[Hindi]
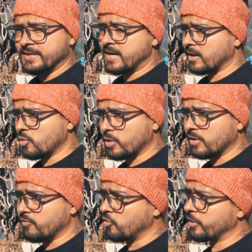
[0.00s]
यहाँ का लोकल
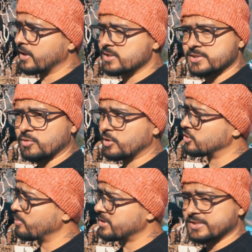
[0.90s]
फूड कल्चर और
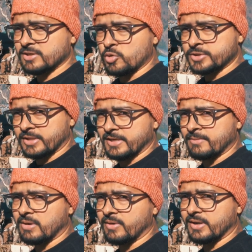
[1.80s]
जो भी चीज़ें हो सकती हैं
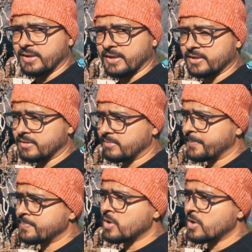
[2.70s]
हम कवर करेंगे एक दिन में